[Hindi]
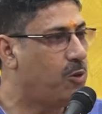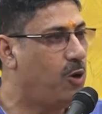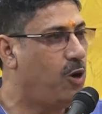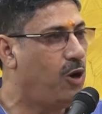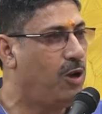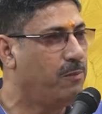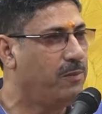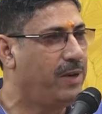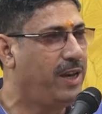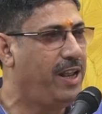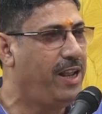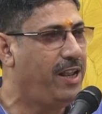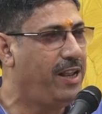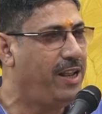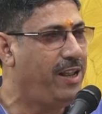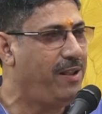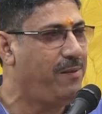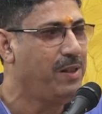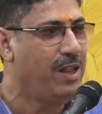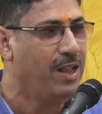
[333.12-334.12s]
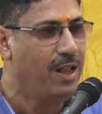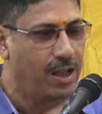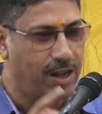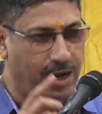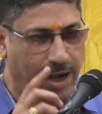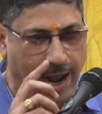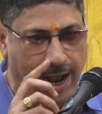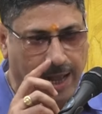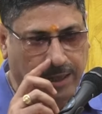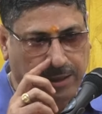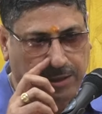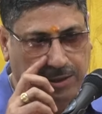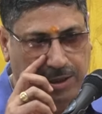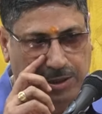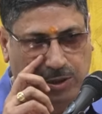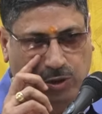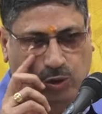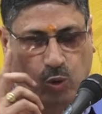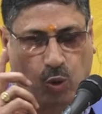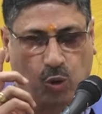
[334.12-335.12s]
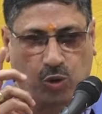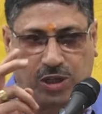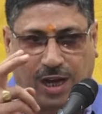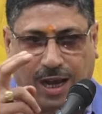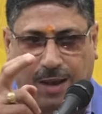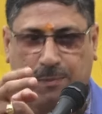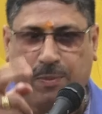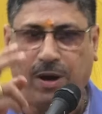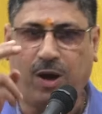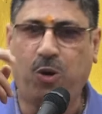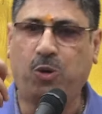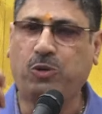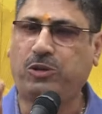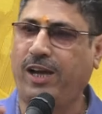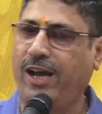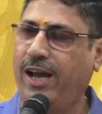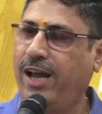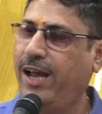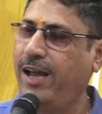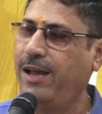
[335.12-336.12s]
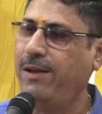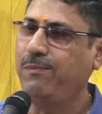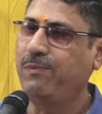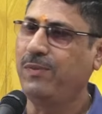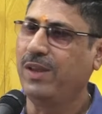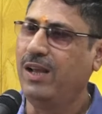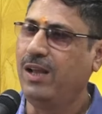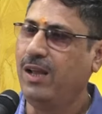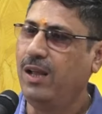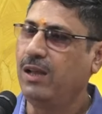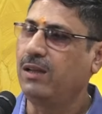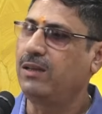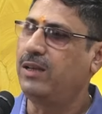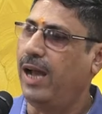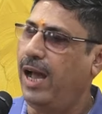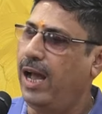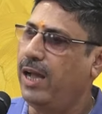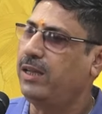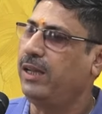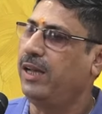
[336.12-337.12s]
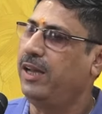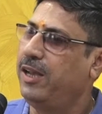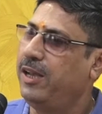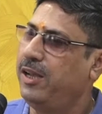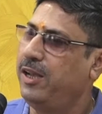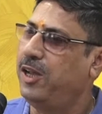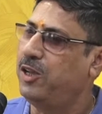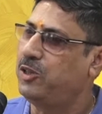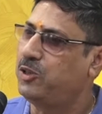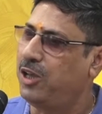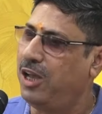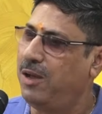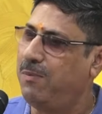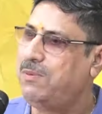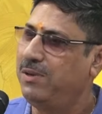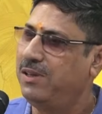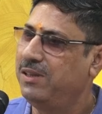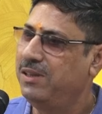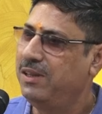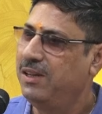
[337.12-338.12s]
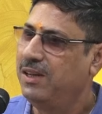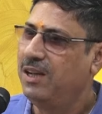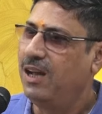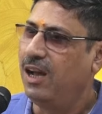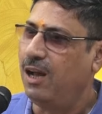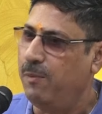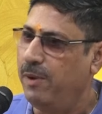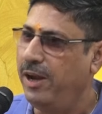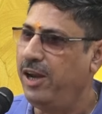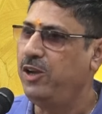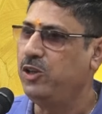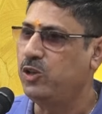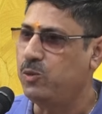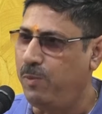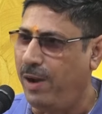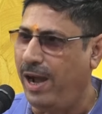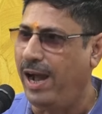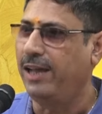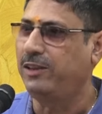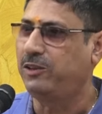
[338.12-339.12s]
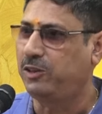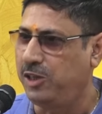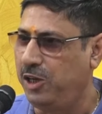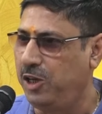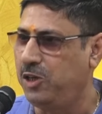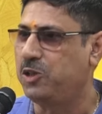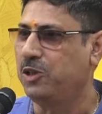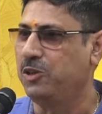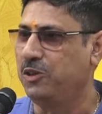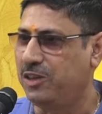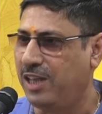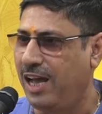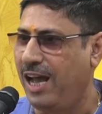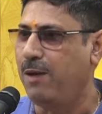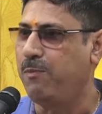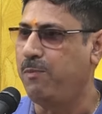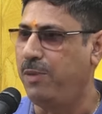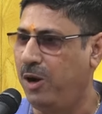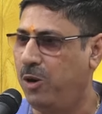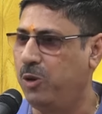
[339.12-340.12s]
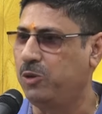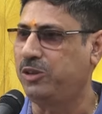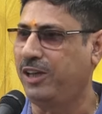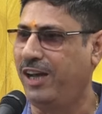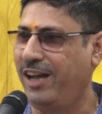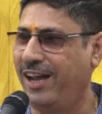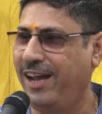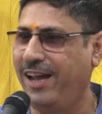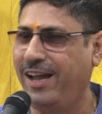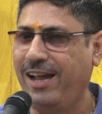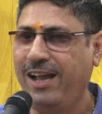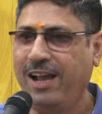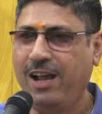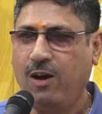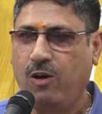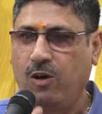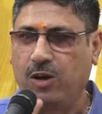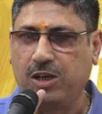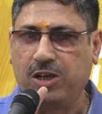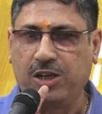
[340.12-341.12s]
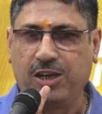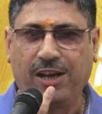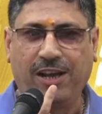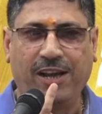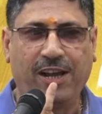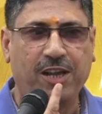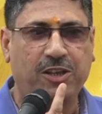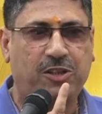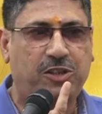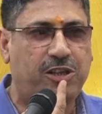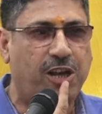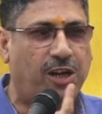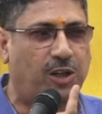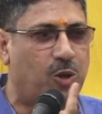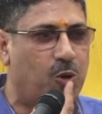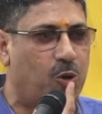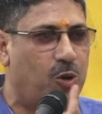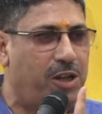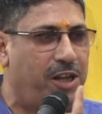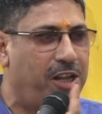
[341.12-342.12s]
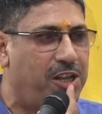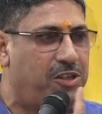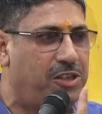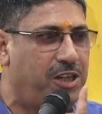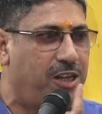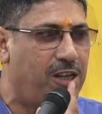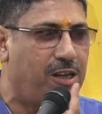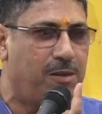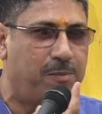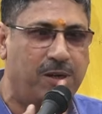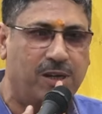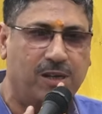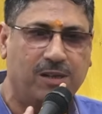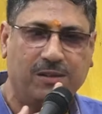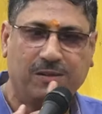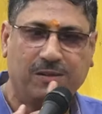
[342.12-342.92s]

को हमने रात दिन सोचा बहुत है क्या कहेंगे सब हमें इस बात की चिंता बहुत है और यह चटोरी जीव